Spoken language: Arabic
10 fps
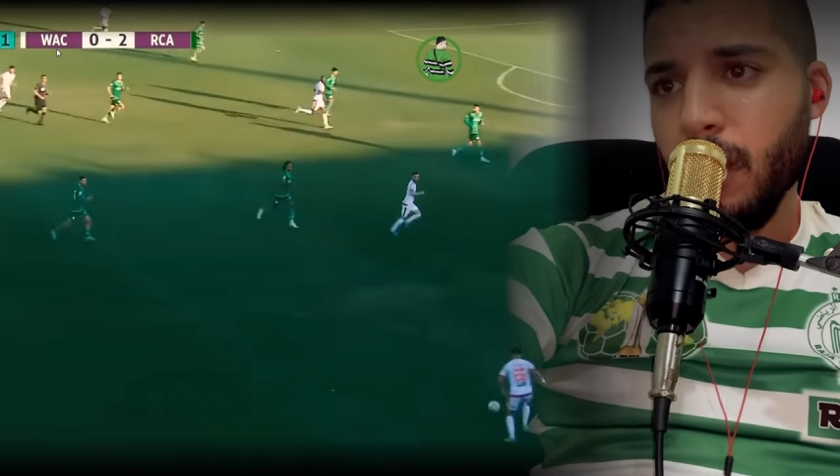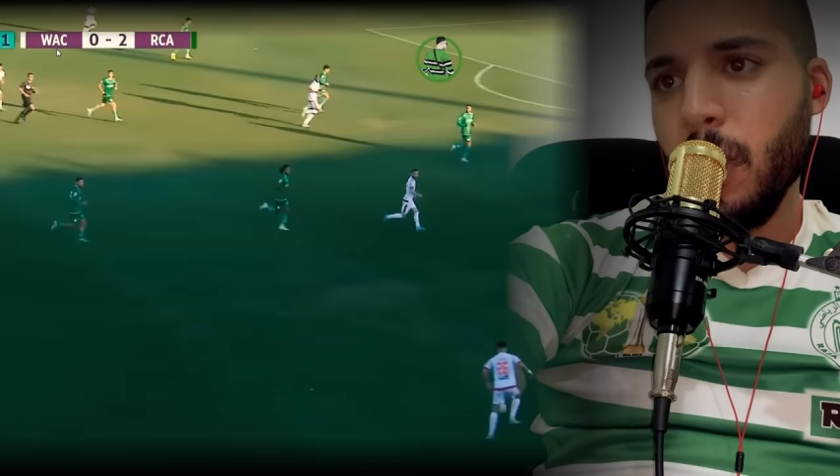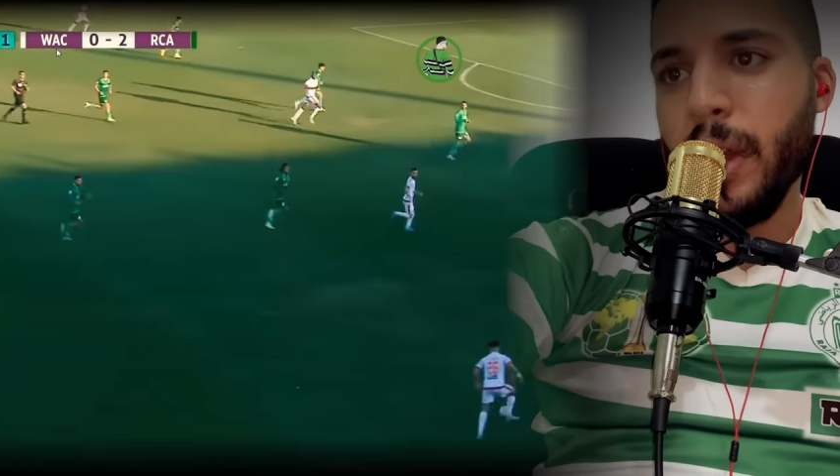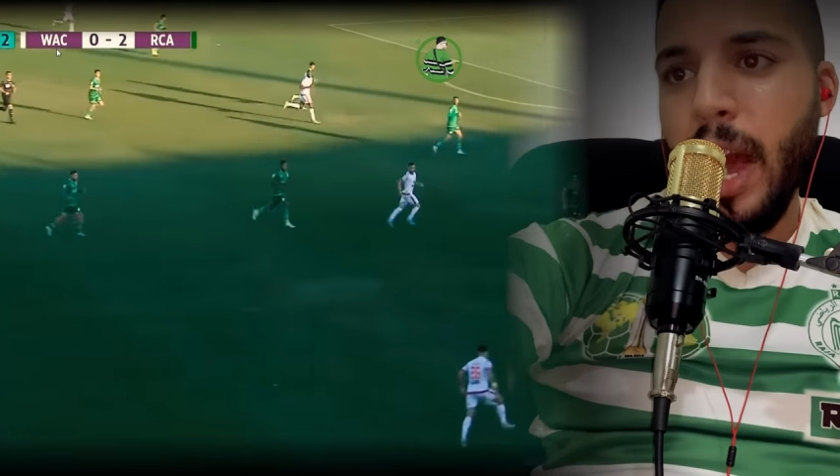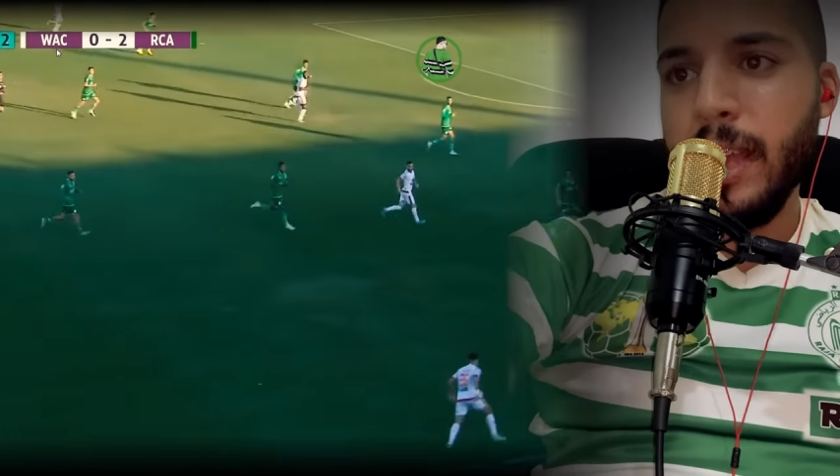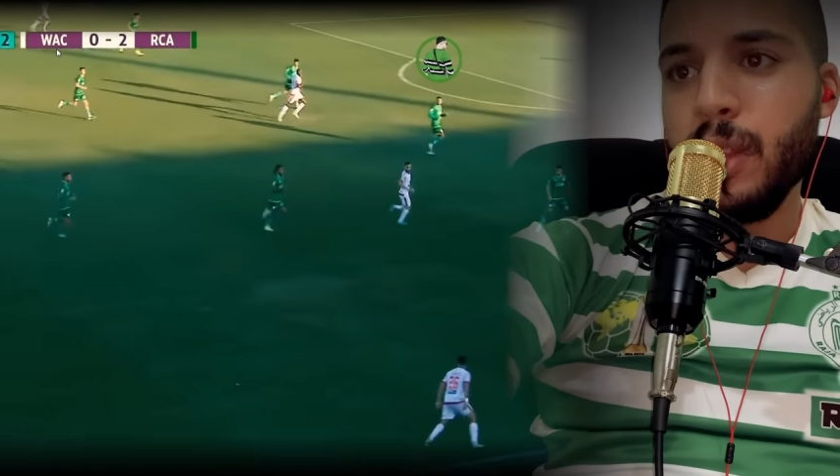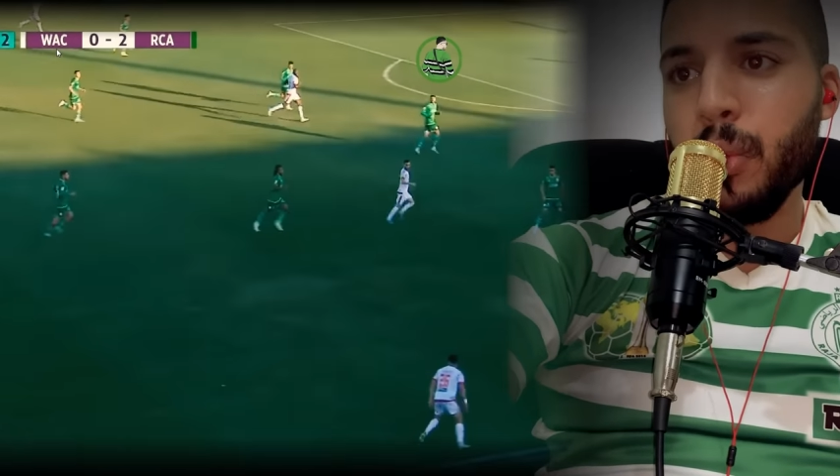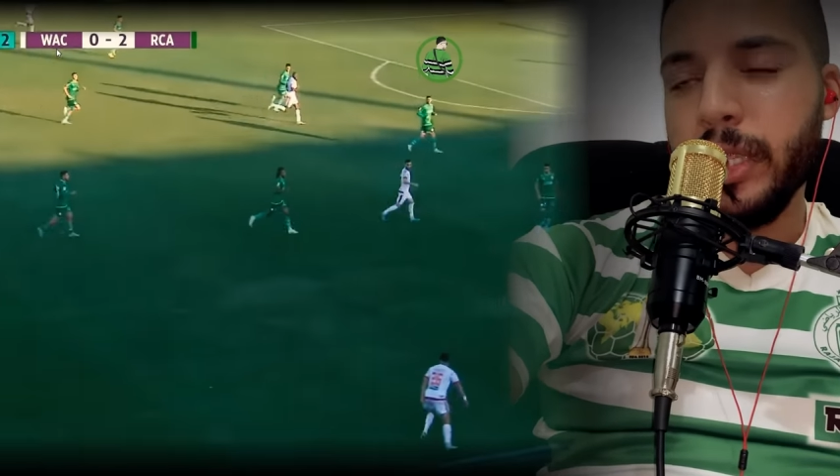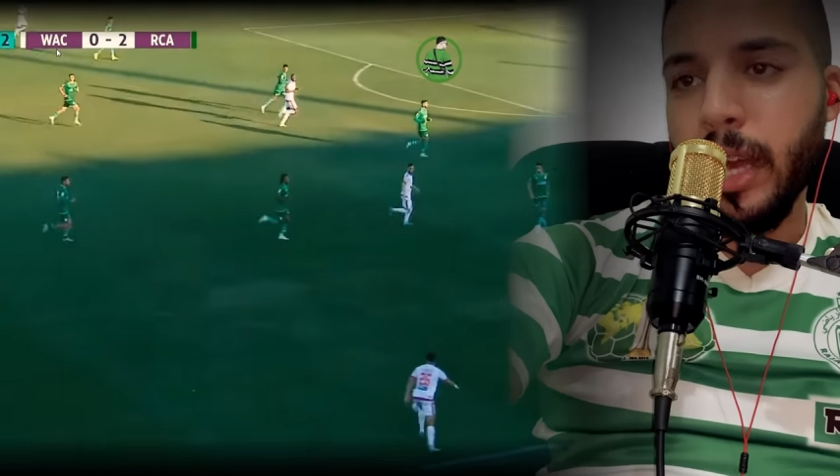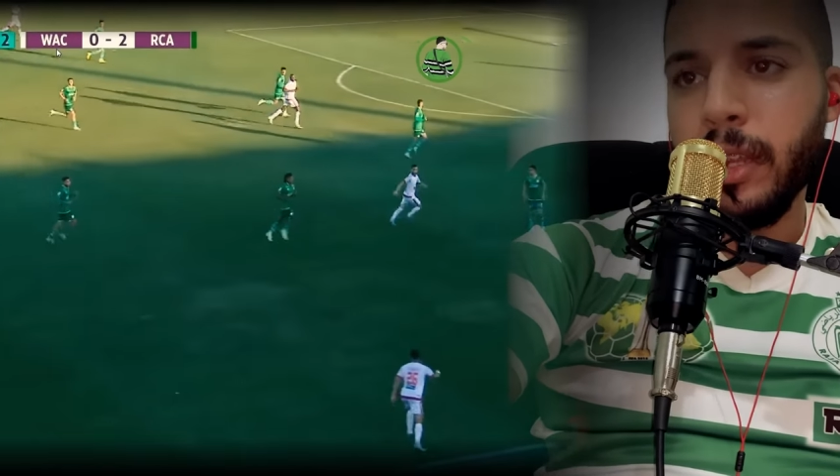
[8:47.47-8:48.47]
كره عند
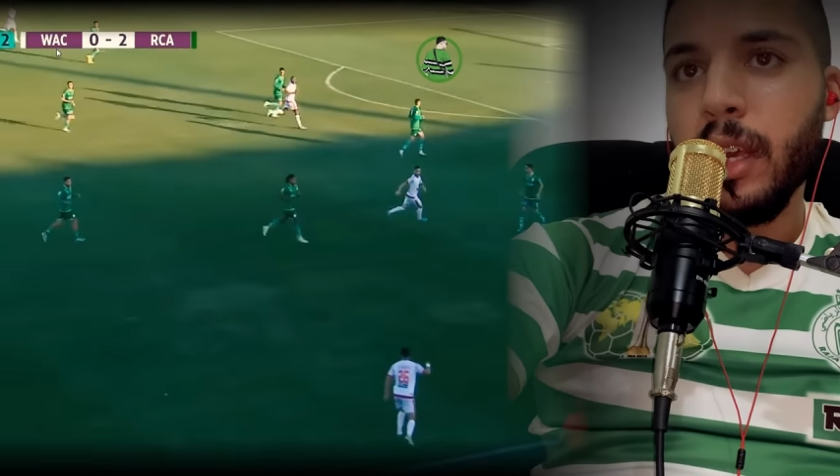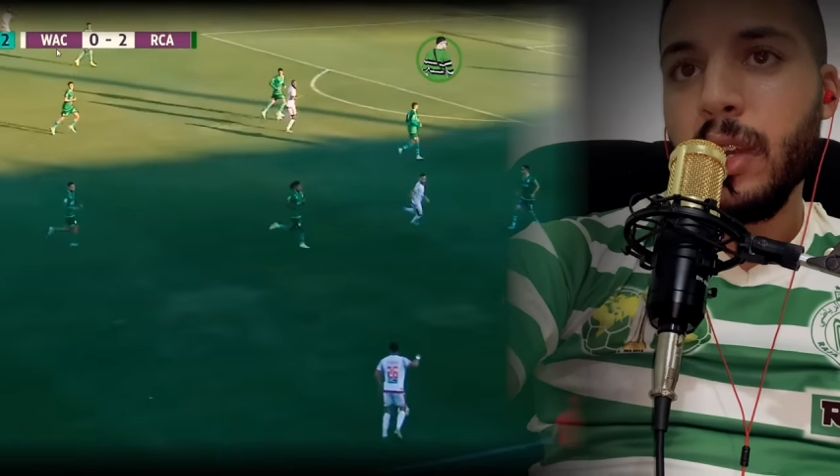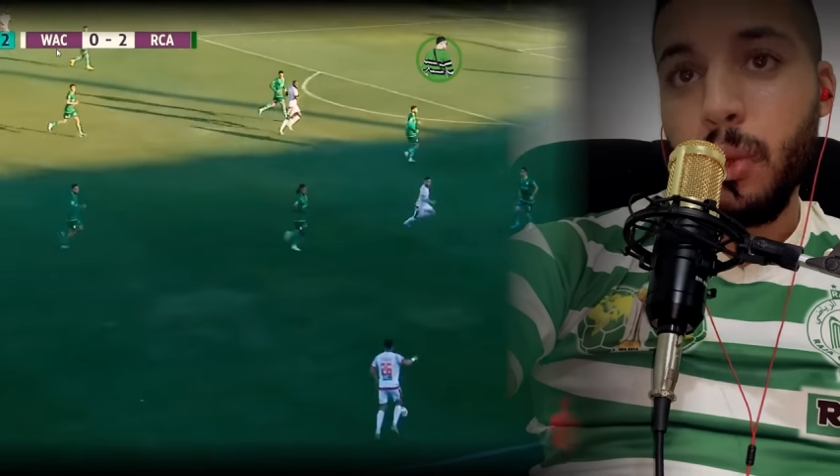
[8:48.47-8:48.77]
الوداد